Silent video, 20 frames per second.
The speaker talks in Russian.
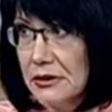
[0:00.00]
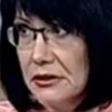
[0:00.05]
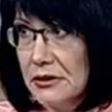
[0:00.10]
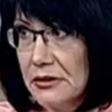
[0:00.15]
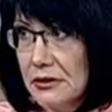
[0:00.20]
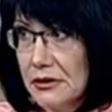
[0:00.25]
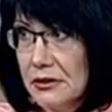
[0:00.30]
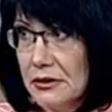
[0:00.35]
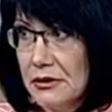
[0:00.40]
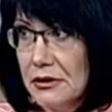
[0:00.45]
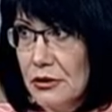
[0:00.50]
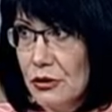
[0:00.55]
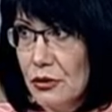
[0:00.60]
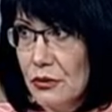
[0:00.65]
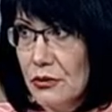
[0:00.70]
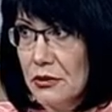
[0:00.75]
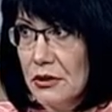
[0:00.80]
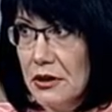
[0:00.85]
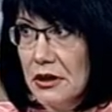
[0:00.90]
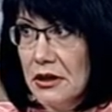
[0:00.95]
э,
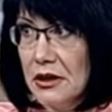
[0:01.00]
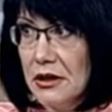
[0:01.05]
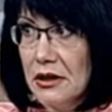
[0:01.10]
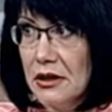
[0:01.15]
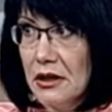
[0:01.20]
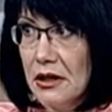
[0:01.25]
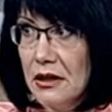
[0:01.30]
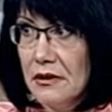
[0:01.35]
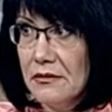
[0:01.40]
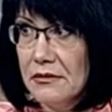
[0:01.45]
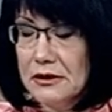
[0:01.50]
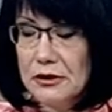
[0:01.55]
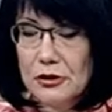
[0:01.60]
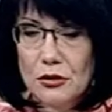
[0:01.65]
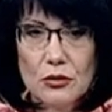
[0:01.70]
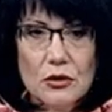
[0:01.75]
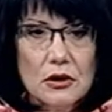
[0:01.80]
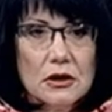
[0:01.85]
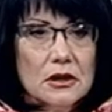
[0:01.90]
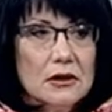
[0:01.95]
историей Якова
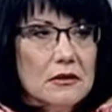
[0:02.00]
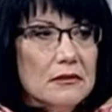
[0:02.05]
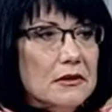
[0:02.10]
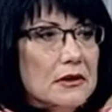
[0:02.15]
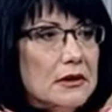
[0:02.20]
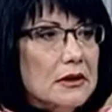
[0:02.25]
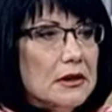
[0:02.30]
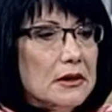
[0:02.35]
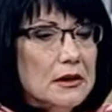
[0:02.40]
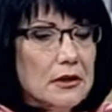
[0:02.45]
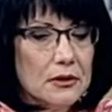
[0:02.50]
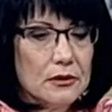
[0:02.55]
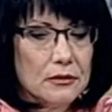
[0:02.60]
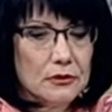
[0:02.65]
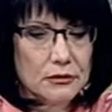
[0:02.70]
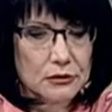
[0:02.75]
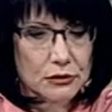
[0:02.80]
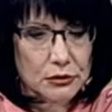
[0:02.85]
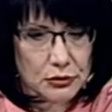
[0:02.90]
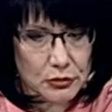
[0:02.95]
Строганова,
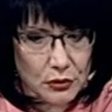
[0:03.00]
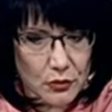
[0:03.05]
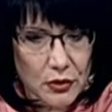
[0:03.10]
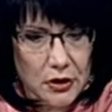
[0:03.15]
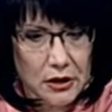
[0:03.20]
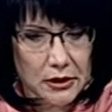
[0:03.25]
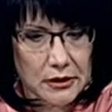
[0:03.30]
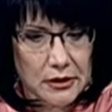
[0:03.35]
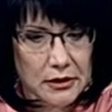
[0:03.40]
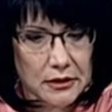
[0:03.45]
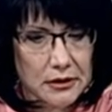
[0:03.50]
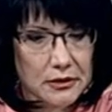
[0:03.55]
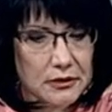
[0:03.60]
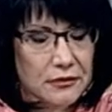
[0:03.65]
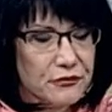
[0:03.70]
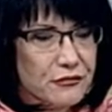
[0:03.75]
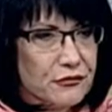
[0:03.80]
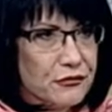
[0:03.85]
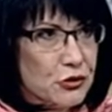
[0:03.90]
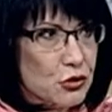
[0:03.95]
ой, Строгана.
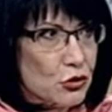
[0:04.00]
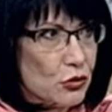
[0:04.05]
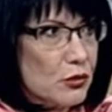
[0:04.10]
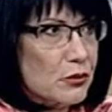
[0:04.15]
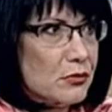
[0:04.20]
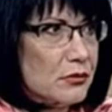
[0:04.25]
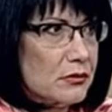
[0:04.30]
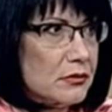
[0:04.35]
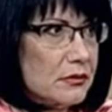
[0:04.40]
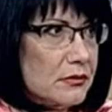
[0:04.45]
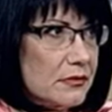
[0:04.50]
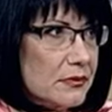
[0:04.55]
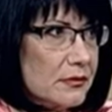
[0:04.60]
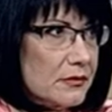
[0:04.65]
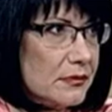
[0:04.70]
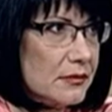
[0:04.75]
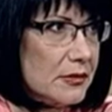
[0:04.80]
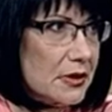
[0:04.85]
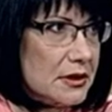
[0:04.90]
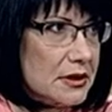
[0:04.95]
В чем
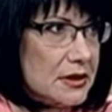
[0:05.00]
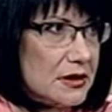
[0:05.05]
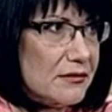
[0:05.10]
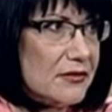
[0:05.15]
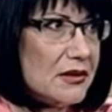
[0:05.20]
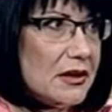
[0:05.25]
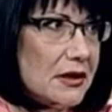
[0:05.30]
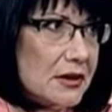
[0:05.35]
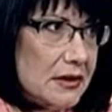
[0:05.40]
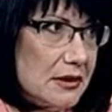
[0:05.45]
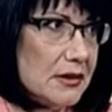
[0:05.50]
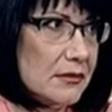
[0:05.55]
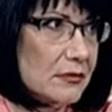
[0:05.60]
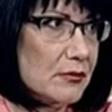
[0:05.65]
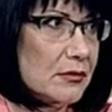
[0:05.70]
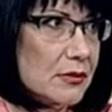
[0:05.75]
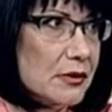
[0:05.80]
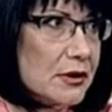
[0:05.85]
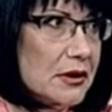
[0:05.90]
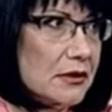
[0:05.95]
основная там
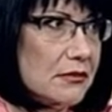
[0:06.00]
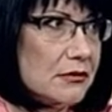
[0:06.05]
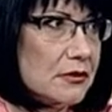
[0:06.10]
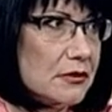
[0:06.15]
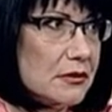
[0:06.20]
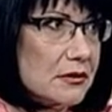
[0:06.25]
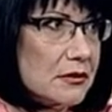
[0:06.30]
была вот